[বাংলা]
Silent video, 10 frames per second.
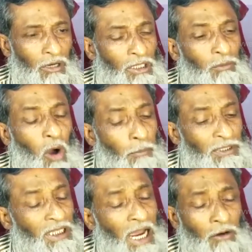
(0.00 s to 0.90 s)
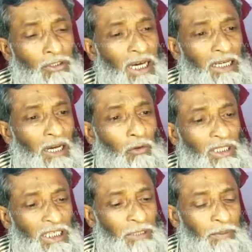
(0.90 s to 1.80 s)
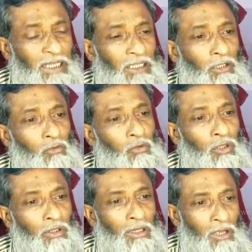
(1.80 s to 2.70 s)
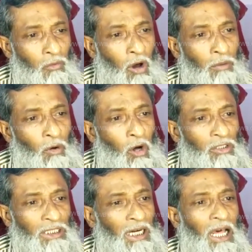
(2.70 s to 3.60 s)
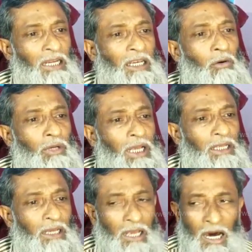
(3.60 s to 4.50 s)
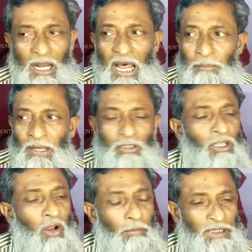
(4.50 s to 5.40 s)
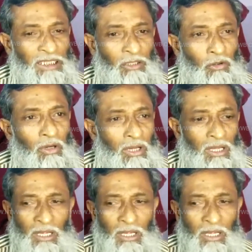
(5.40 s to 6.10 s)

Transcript: ওই অফিসে এখন দেখেন ও টিকিট পেয়েছে তো দুজন কর্মকর্তা ছাড়া আর কেউ নেই আর আলফা যদি অফিসে দেখুন